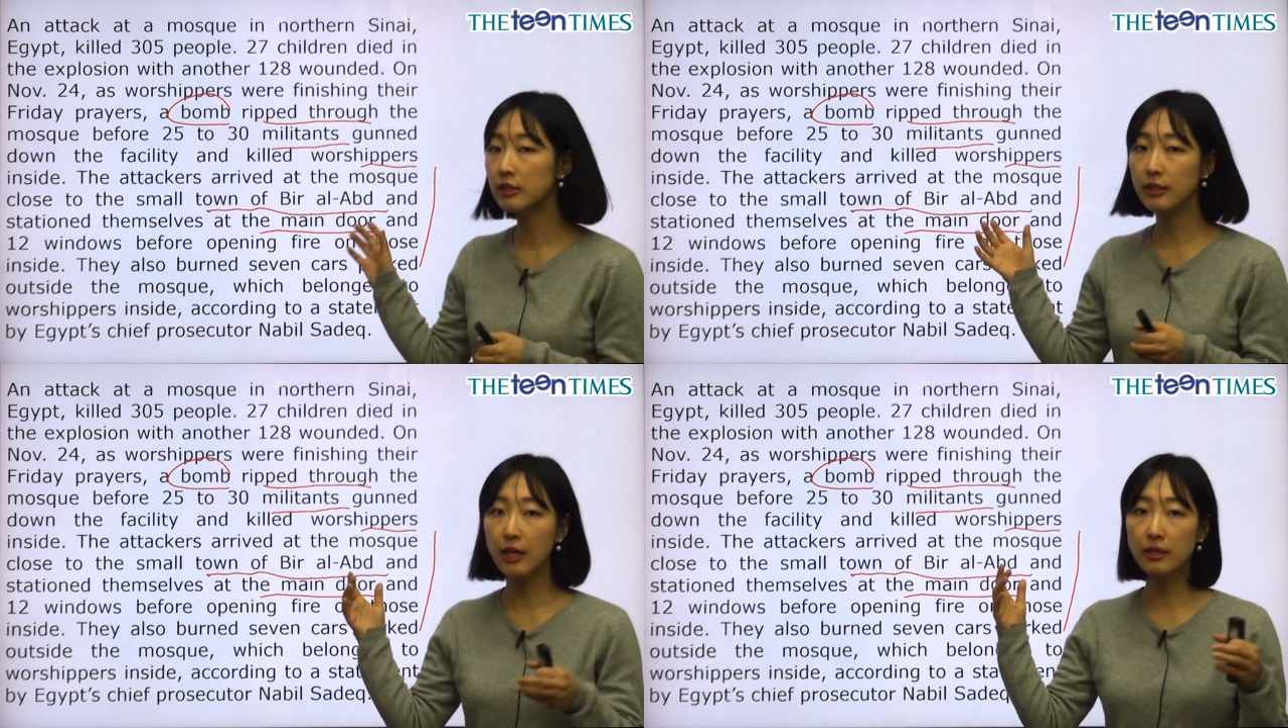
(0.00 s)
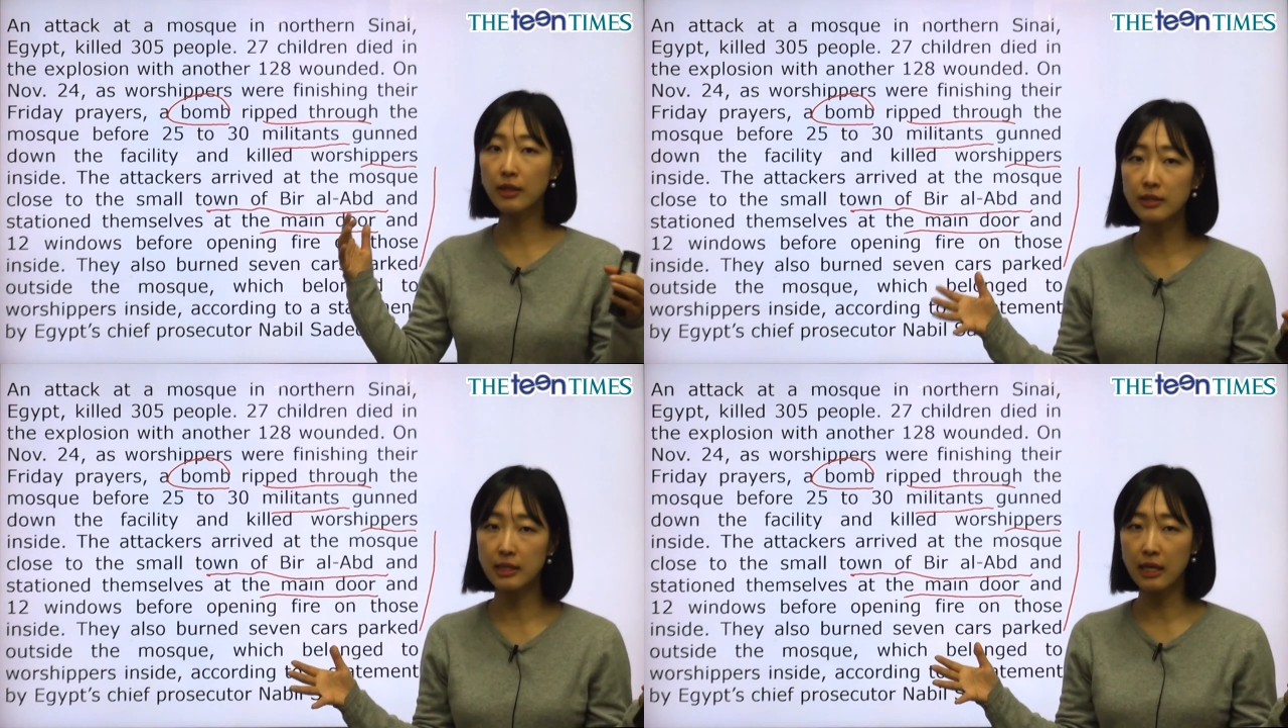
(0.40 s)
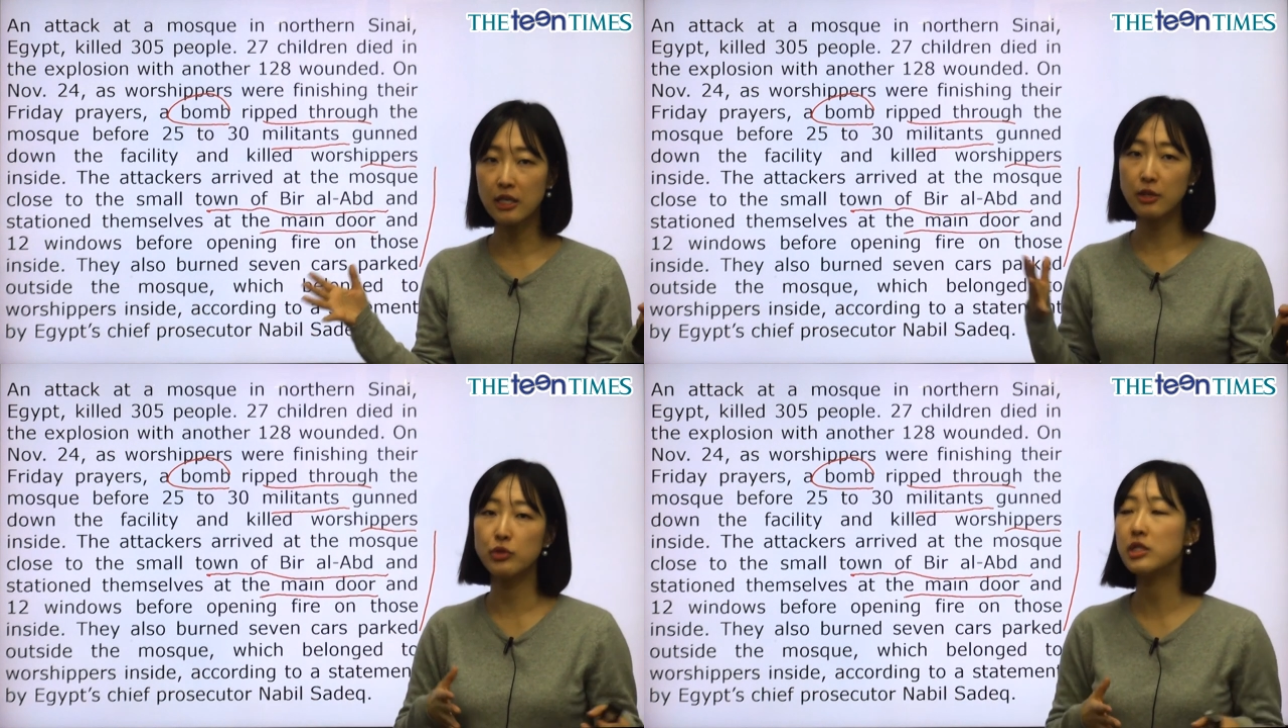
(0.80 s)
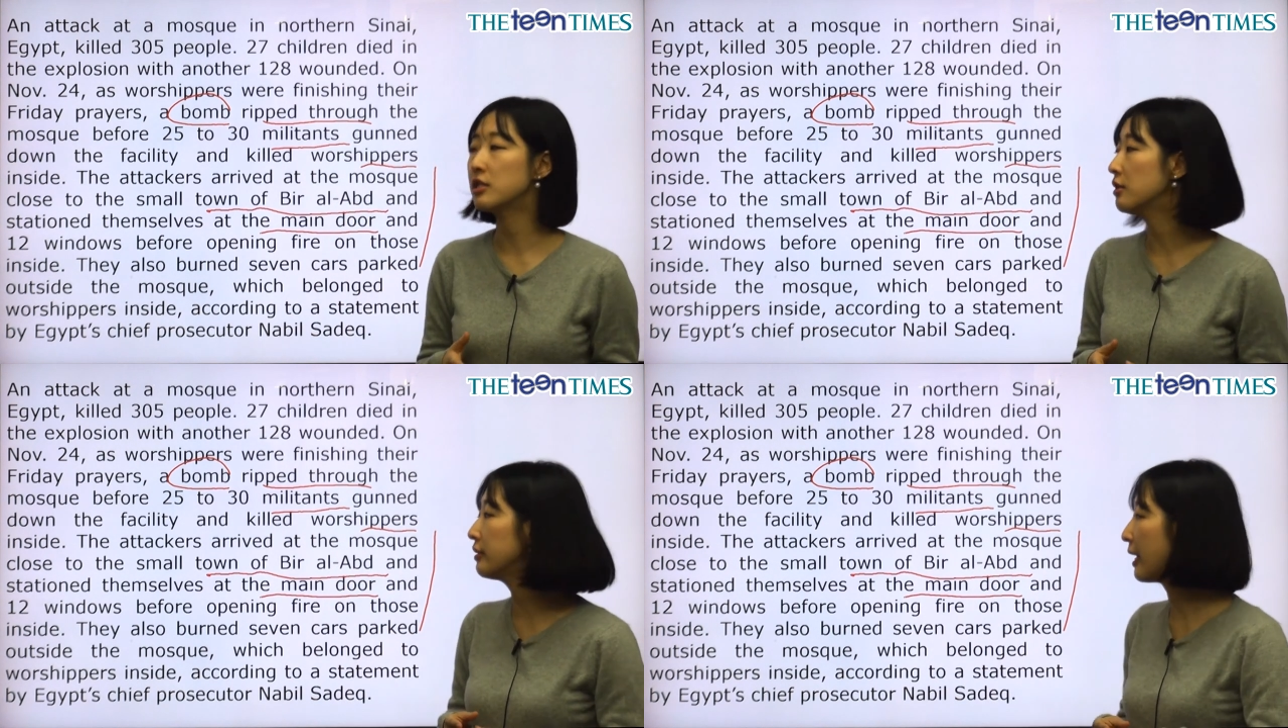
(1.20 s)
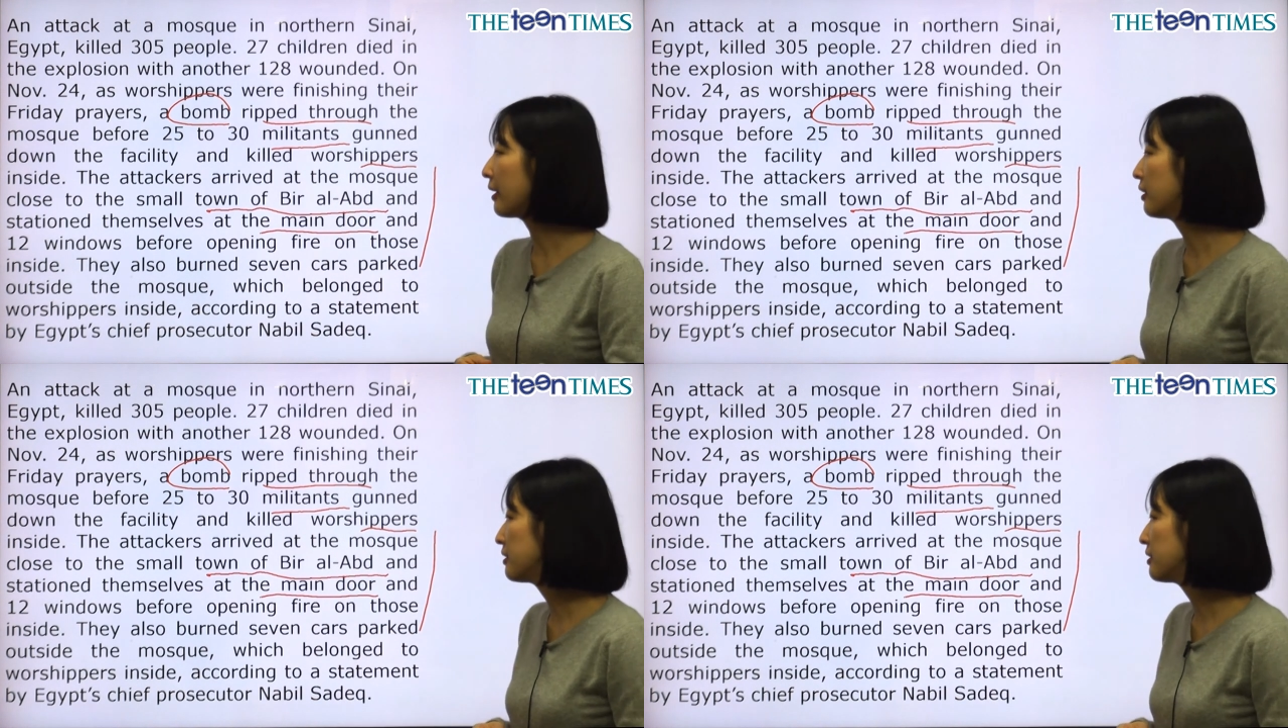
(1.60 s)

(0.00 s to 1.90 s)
딱 자기 위치를 자리를